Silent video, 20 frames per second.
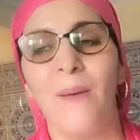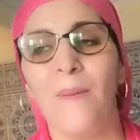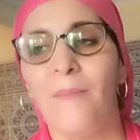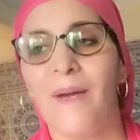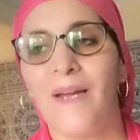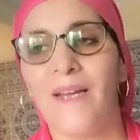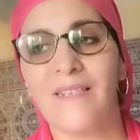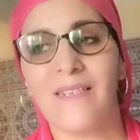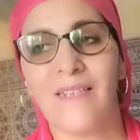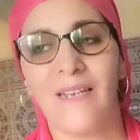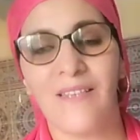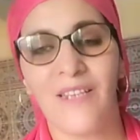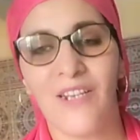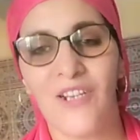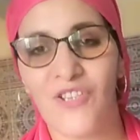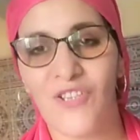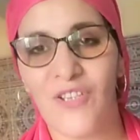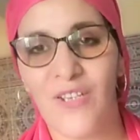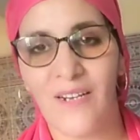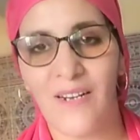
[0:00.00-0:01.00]
ما
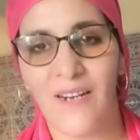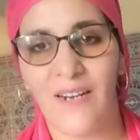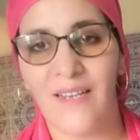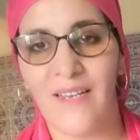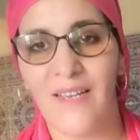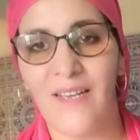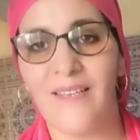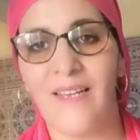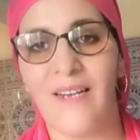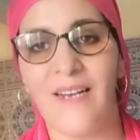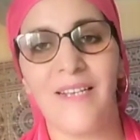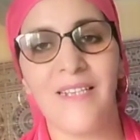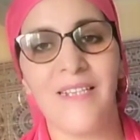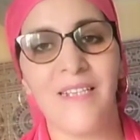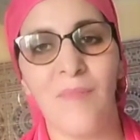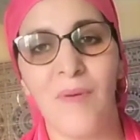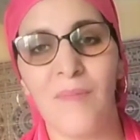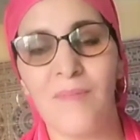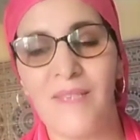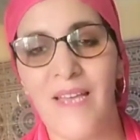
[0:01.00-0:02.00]
كتقدريش ديري الرياضه الا
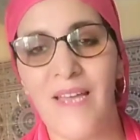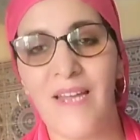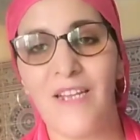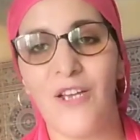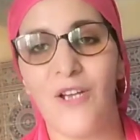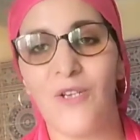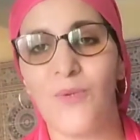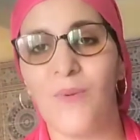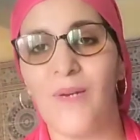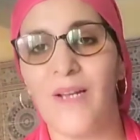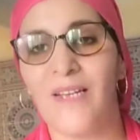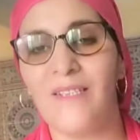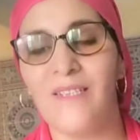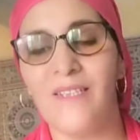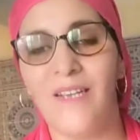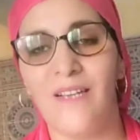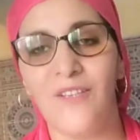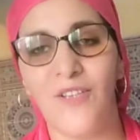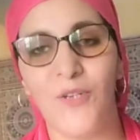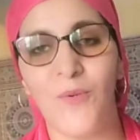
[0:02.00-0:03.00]
كنتي ما مثالياش ولا
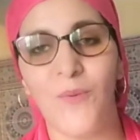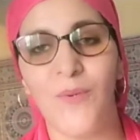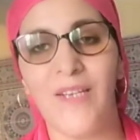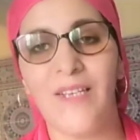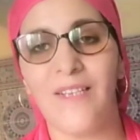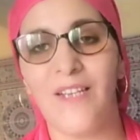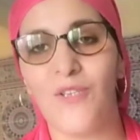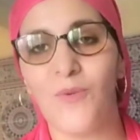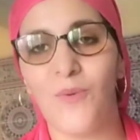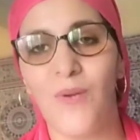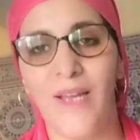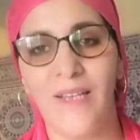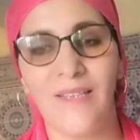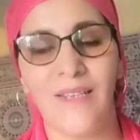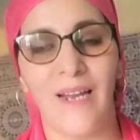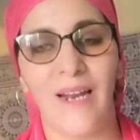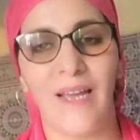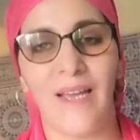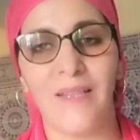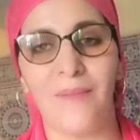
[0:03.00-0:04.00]
كنتي عندك وليدات ولا
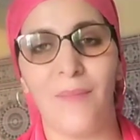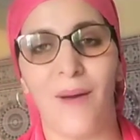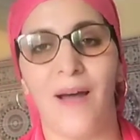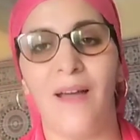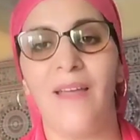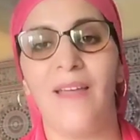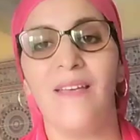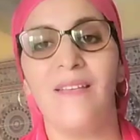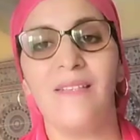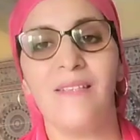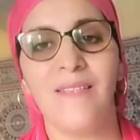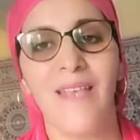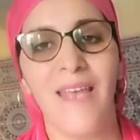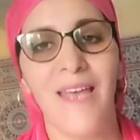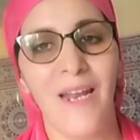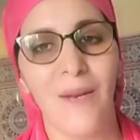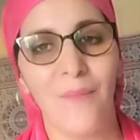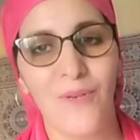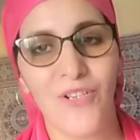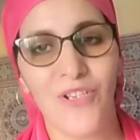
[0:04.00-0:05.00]
عندك الخدمه
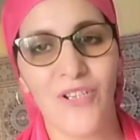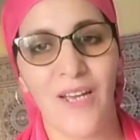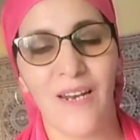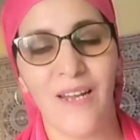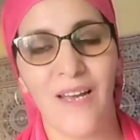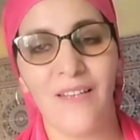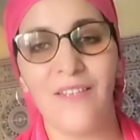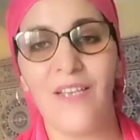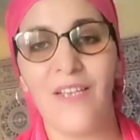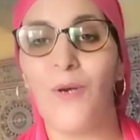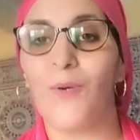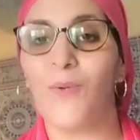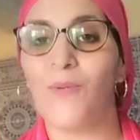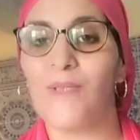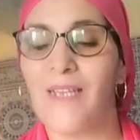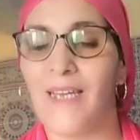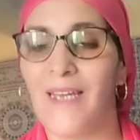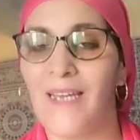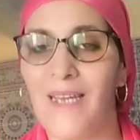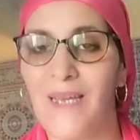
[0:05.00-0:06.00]
ساهل باش تغلاضي
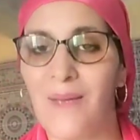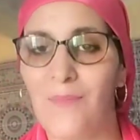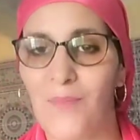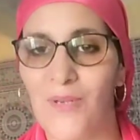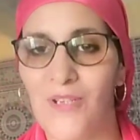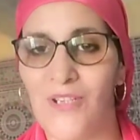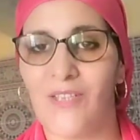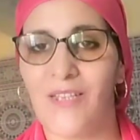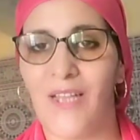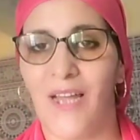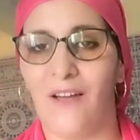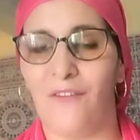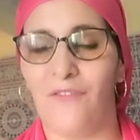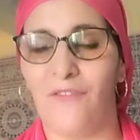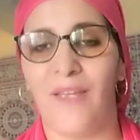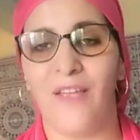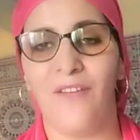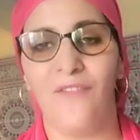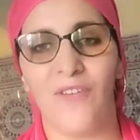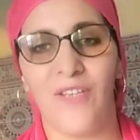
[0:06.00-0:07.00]
وصعيب باش
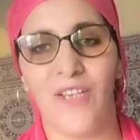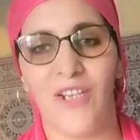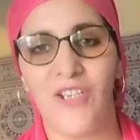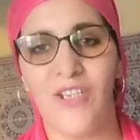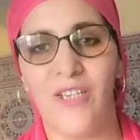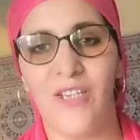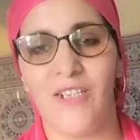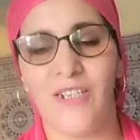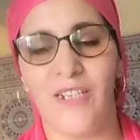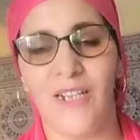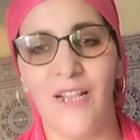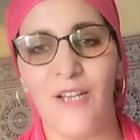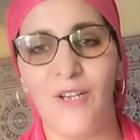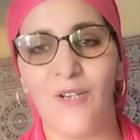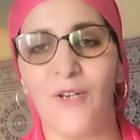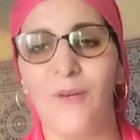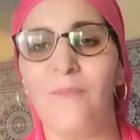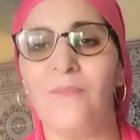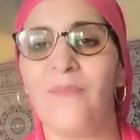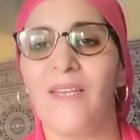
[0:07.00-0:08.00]
تضعفي هذاك الشيء عجبت
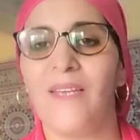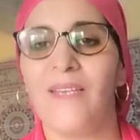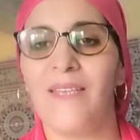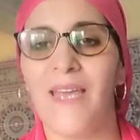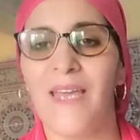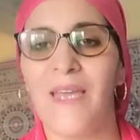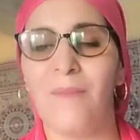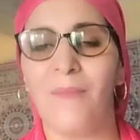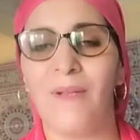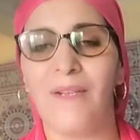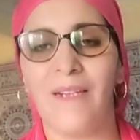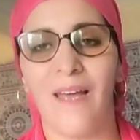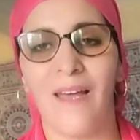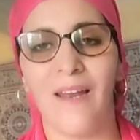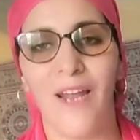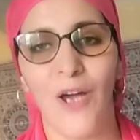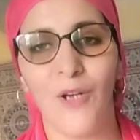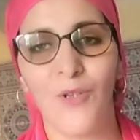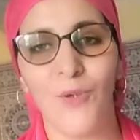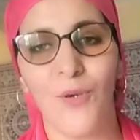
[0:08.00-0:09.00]
لكم دائما
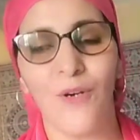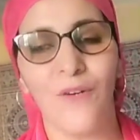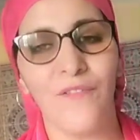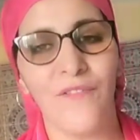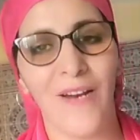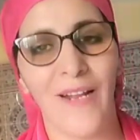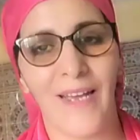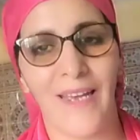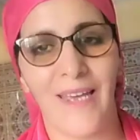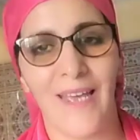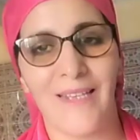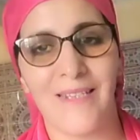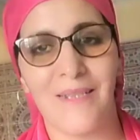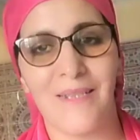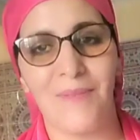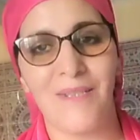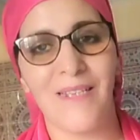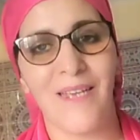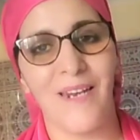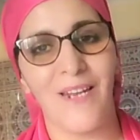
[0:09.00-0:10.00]
نغلاضوا في
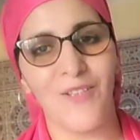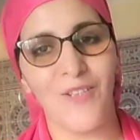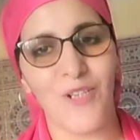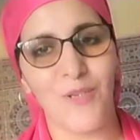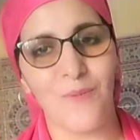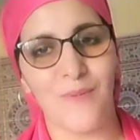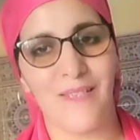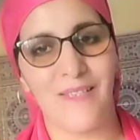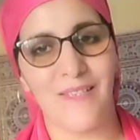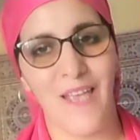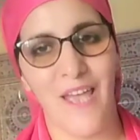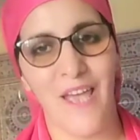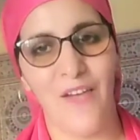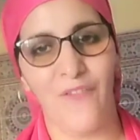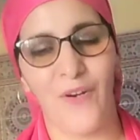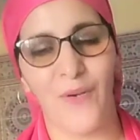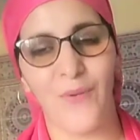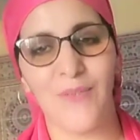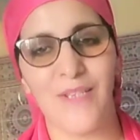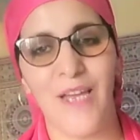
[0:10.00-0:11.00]
القياس ما تغلاضيش
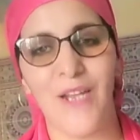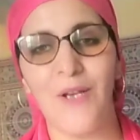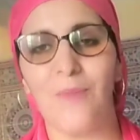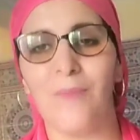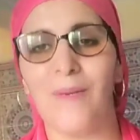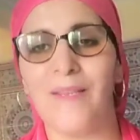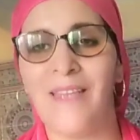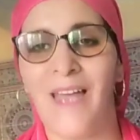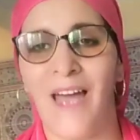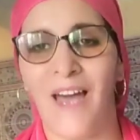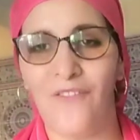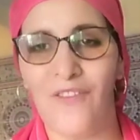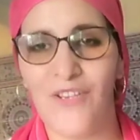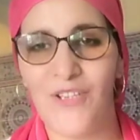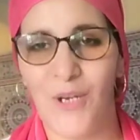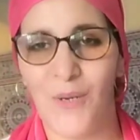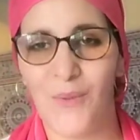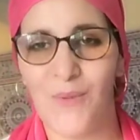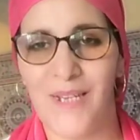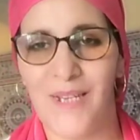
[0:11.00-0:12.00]
بزاف عاوتاني وما
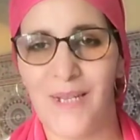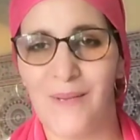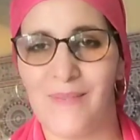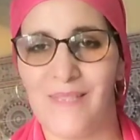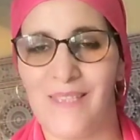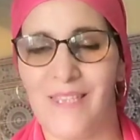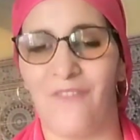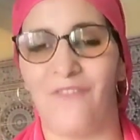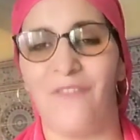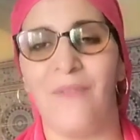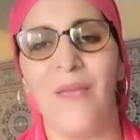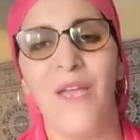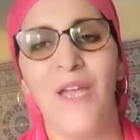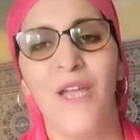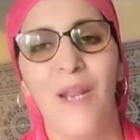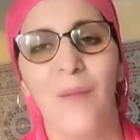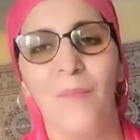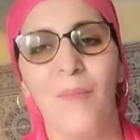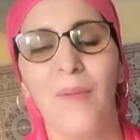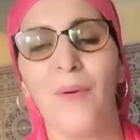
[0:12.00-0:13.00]
تضعفيش عاوتاني بزاف
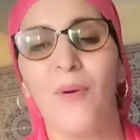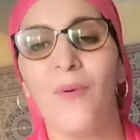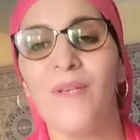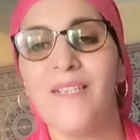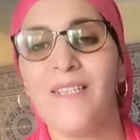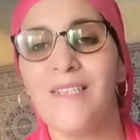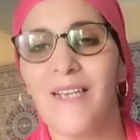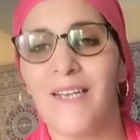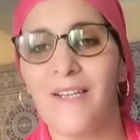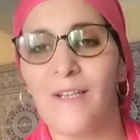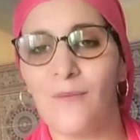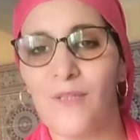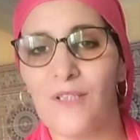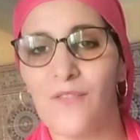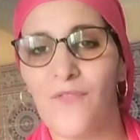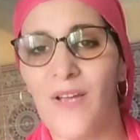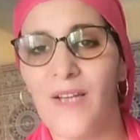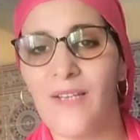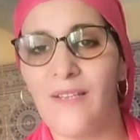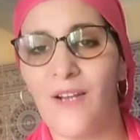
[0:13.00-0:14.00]
المهم خواتاتي هذه
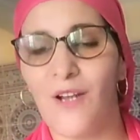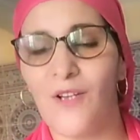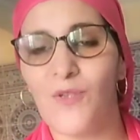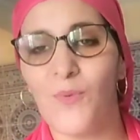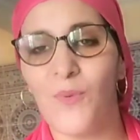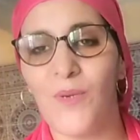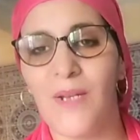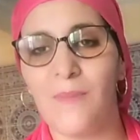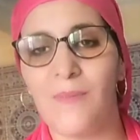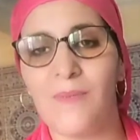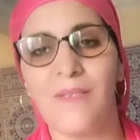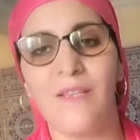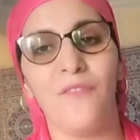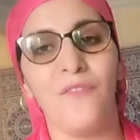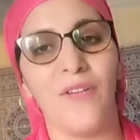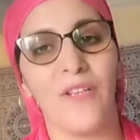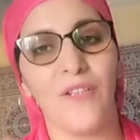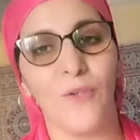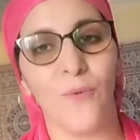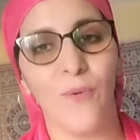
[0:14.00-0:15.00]
الوصفه هذه راه زوينه
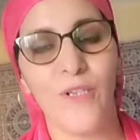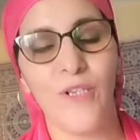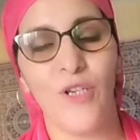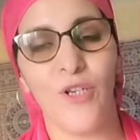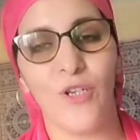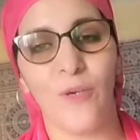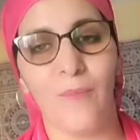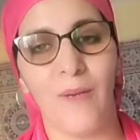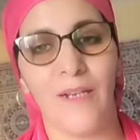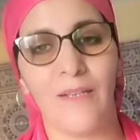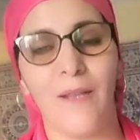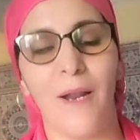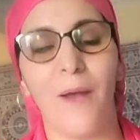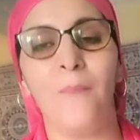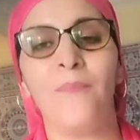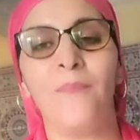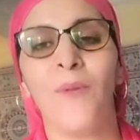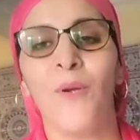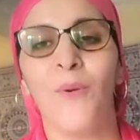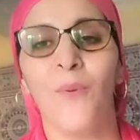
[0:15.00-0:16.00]
بزاف انا طولت عليكم
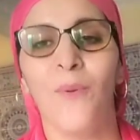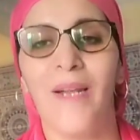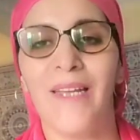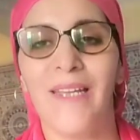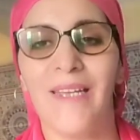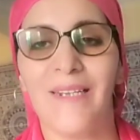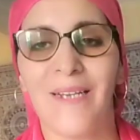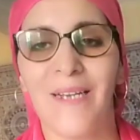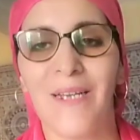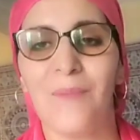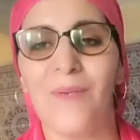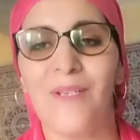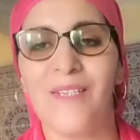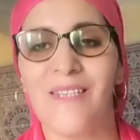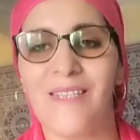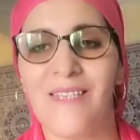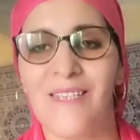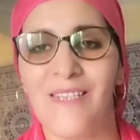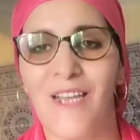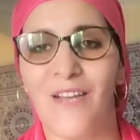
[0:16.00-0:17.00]
الهضره ولكن غير باش
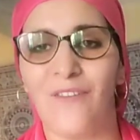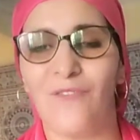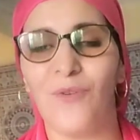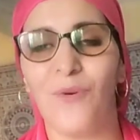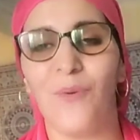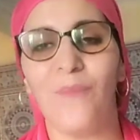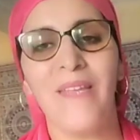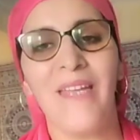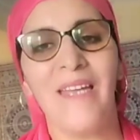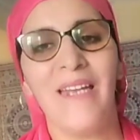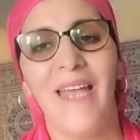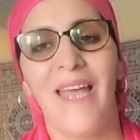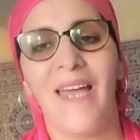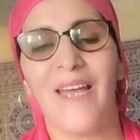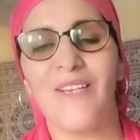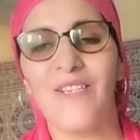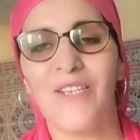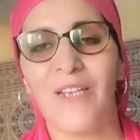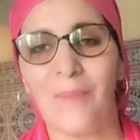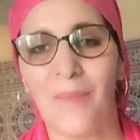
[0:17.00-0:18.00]
تستافدوا
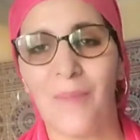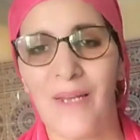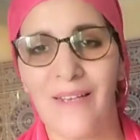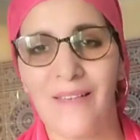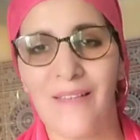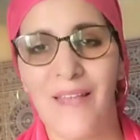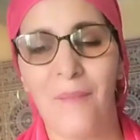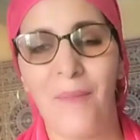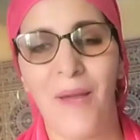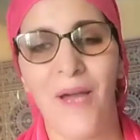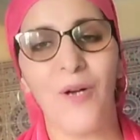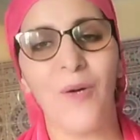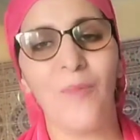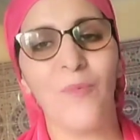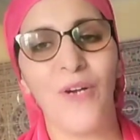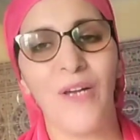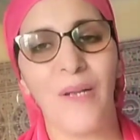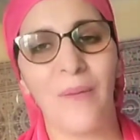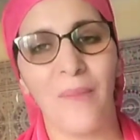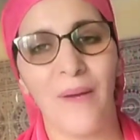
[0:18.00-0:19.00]
لحقاش كنبغي نهضر معكم
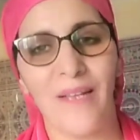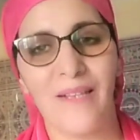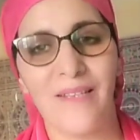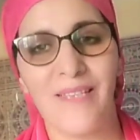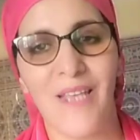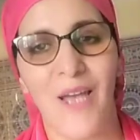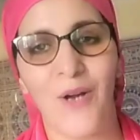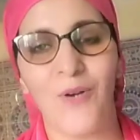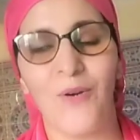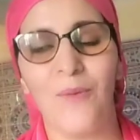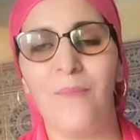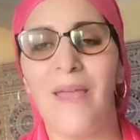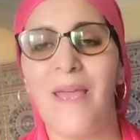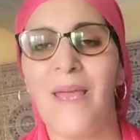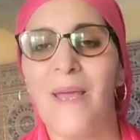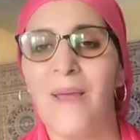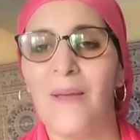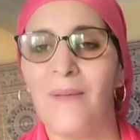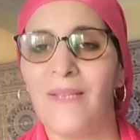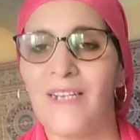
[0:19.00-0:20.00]
وكنبغي ننصحكم
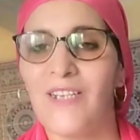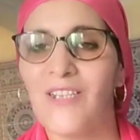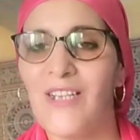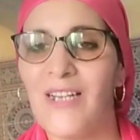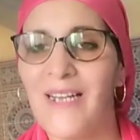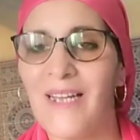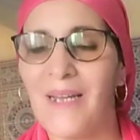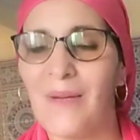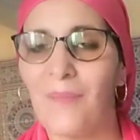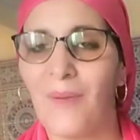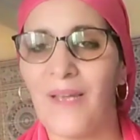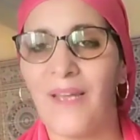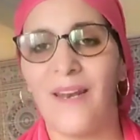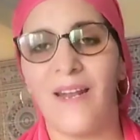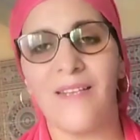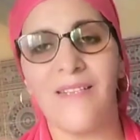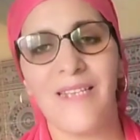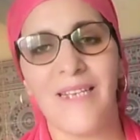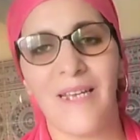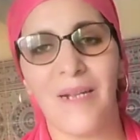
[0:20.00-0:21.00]
داكشي اللي كنبغيه
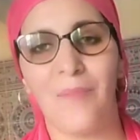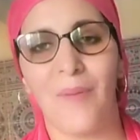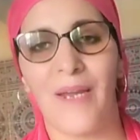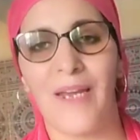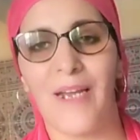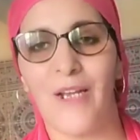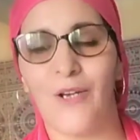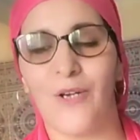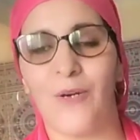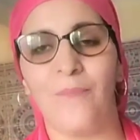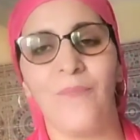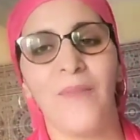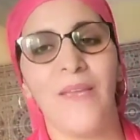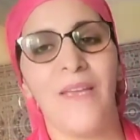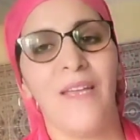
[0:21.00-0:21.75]
راسي كنبغيه لكم